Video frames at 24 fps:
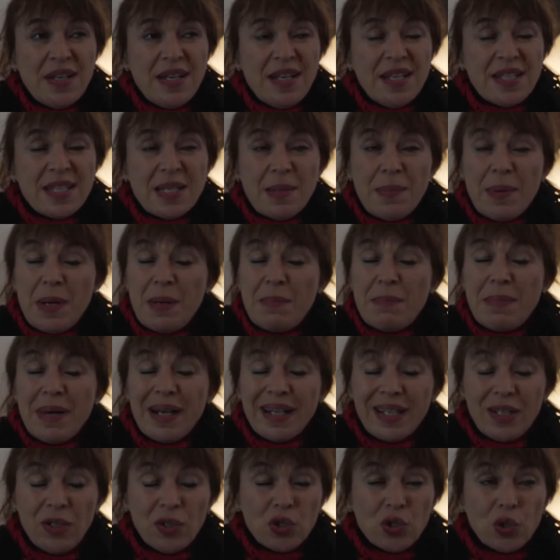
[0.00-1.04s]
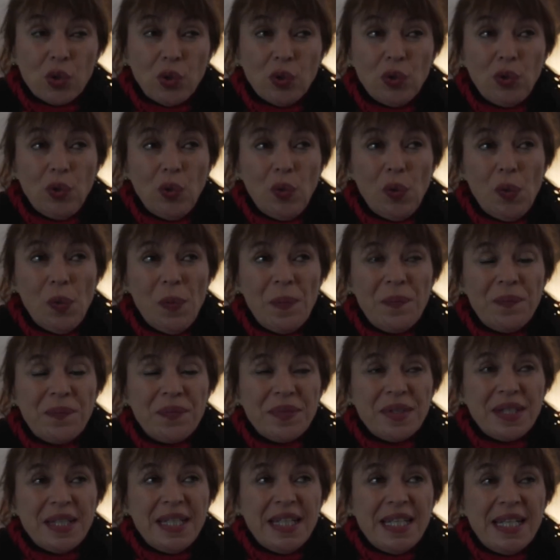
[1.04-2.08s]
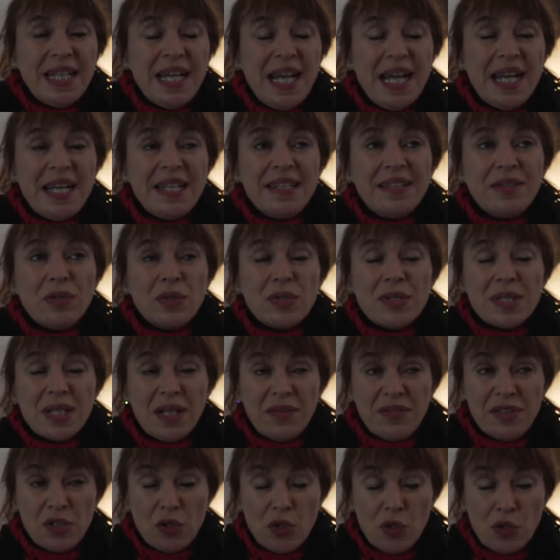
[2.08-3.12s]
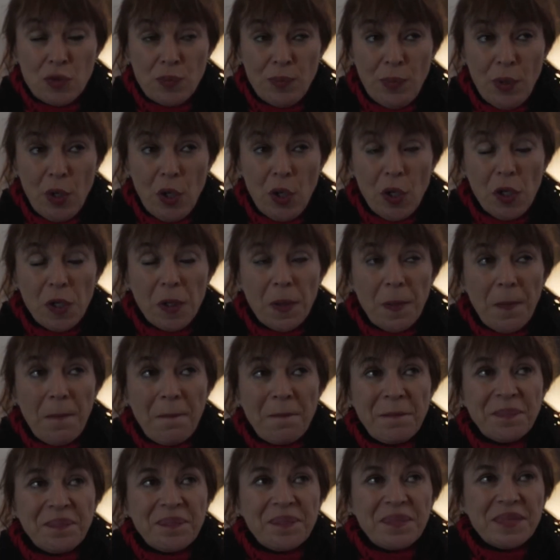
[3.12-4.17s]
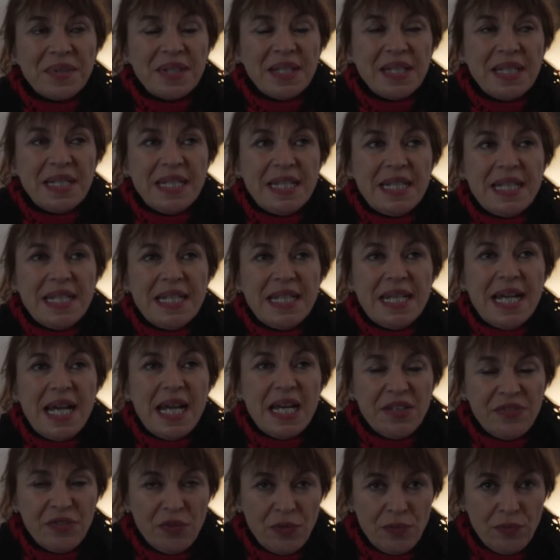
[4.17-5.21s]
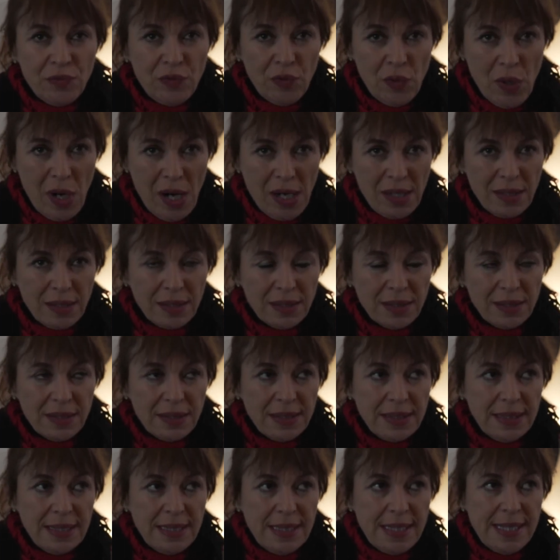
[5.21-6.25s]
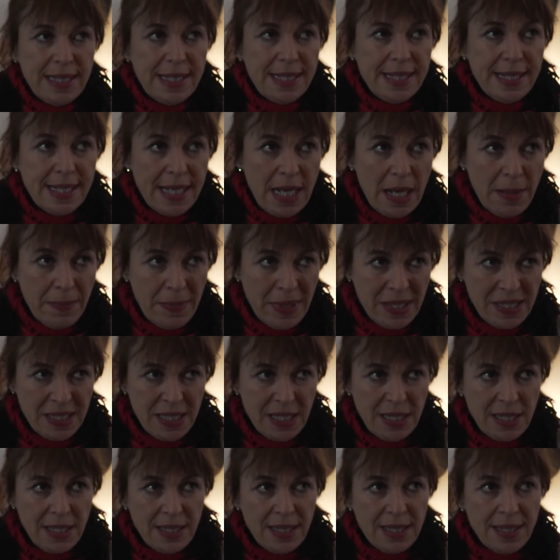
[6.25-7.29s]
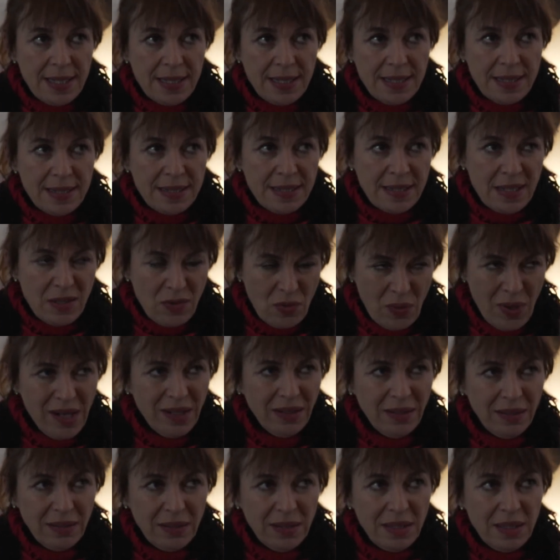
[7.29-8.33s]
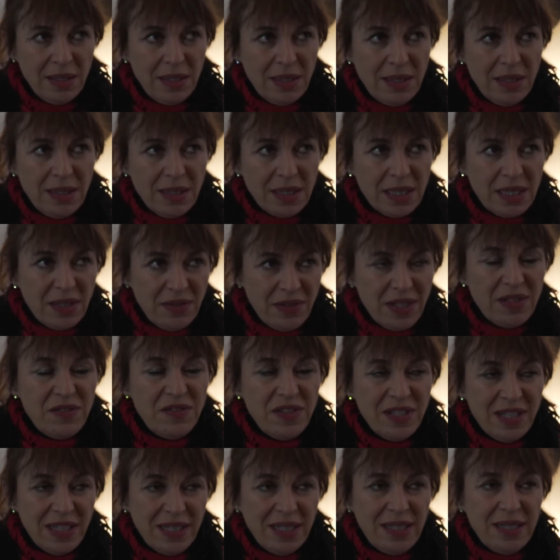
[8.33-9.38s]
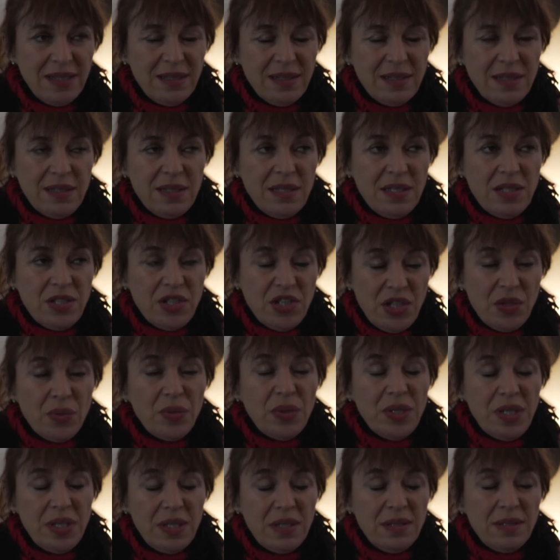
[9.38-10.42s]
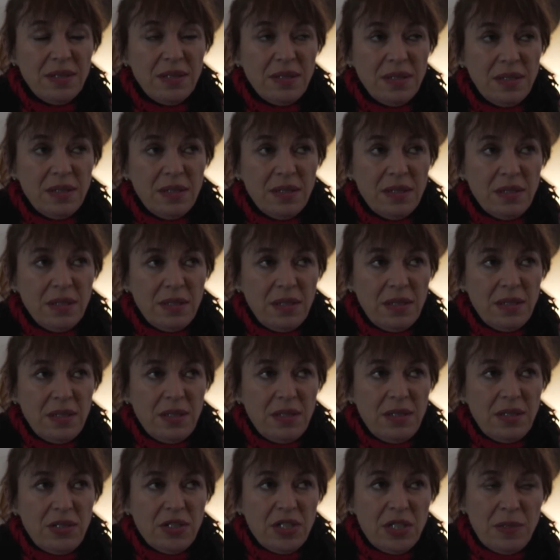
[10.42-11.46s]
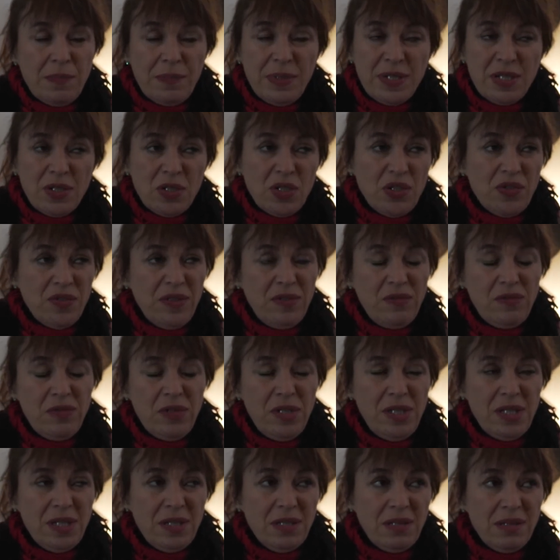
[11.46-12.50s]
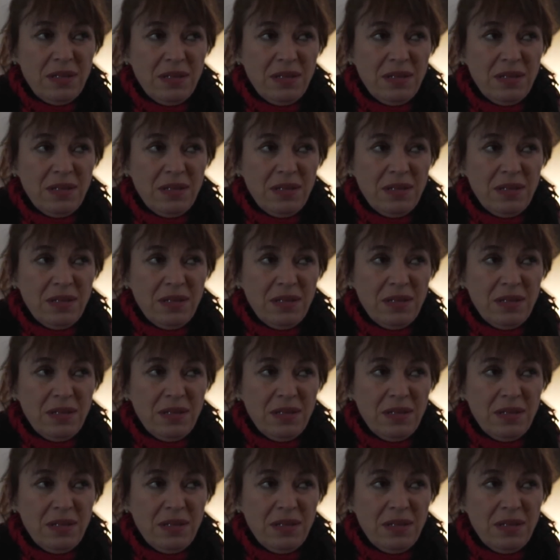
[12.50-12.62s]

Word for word: Elle s'appelle Marie-Ange Rodot. Elle était au service sport. Elle est venue me voir et elle m'a dit C'est toi qui vas être viré J'ai oui. Je sais pas ce que je vais devenir.